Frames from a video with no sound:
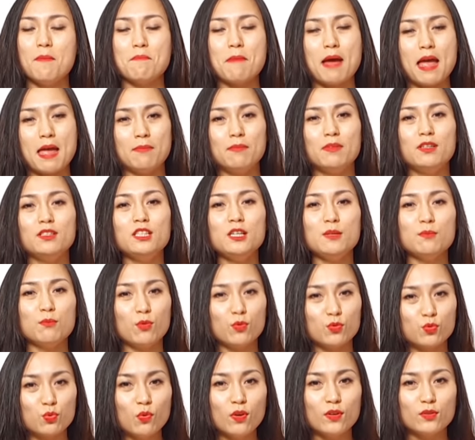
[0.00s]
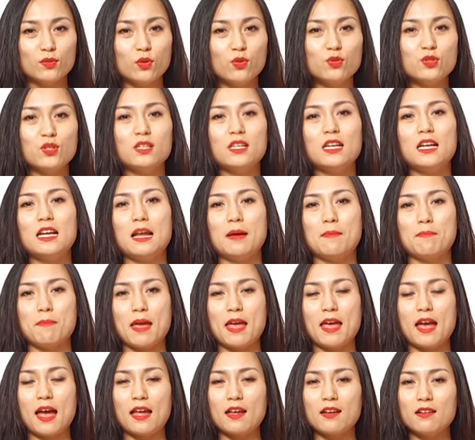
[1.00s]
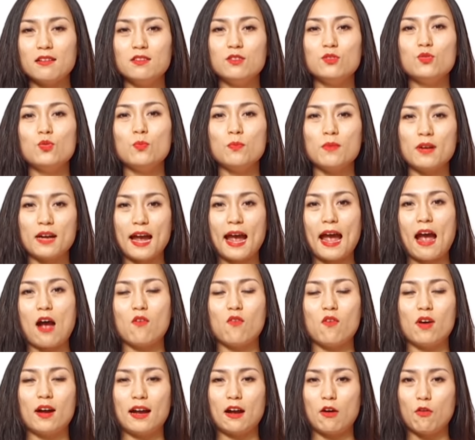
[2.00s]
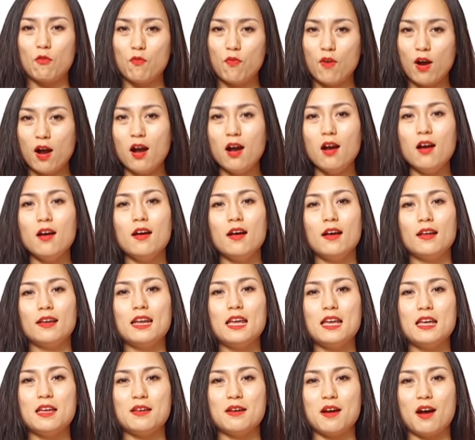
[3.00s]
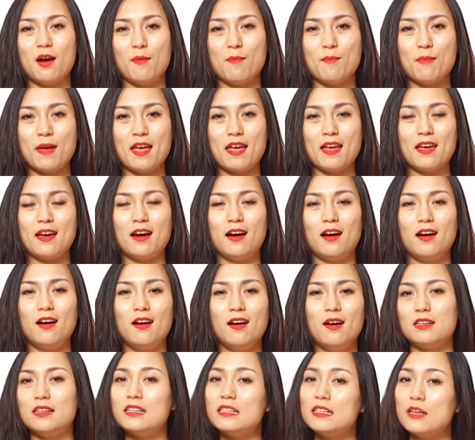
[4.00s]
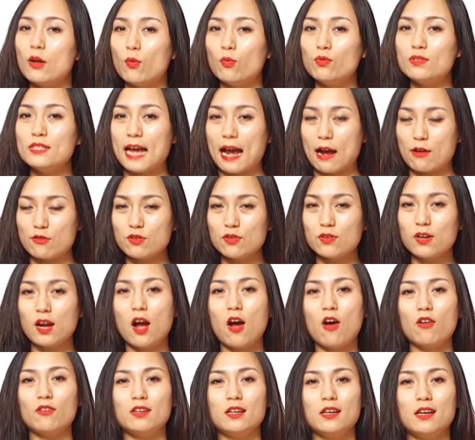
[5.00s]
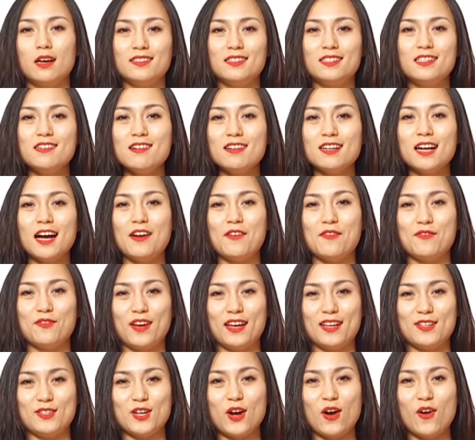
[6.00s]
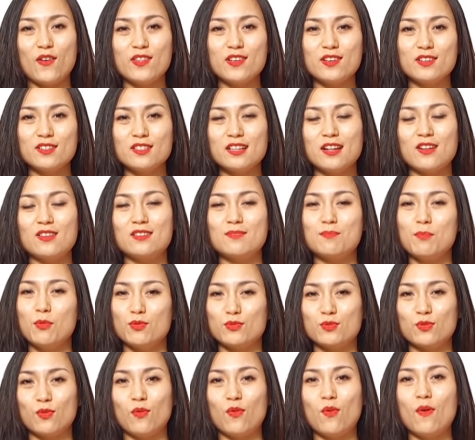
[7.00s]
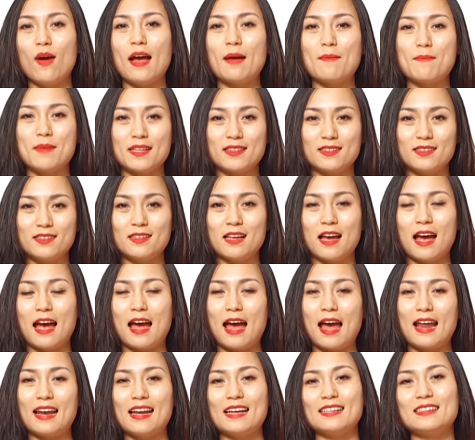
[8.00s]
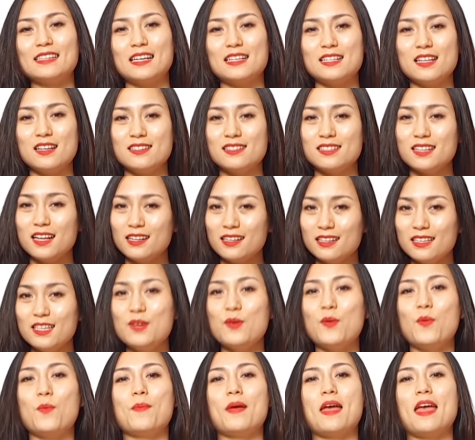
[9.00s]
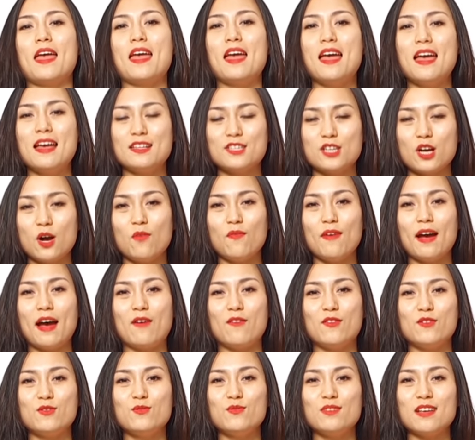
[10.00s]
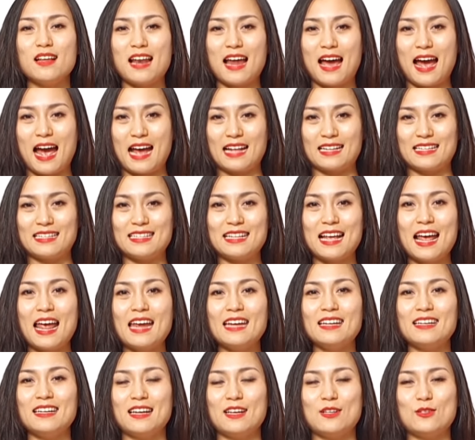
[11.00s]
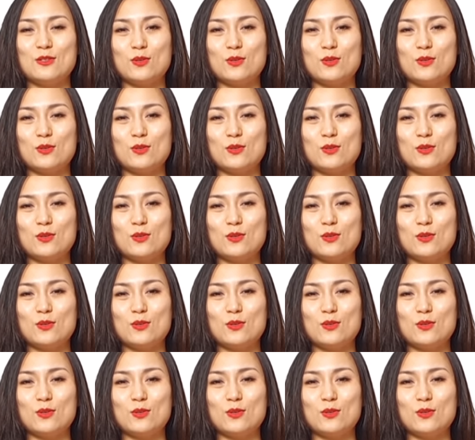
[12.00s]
bé mới chỉ một tuổi thôi cho nên là mẹ hãy cứ dùng gạo và gạo vỡ để ờ, mẹ ờ, nấu cháo cho con chưa cần phải cho những một số loại mẹ Anna thấy là rất nhiều mẹ cho vào ví dụ như là hạt sen này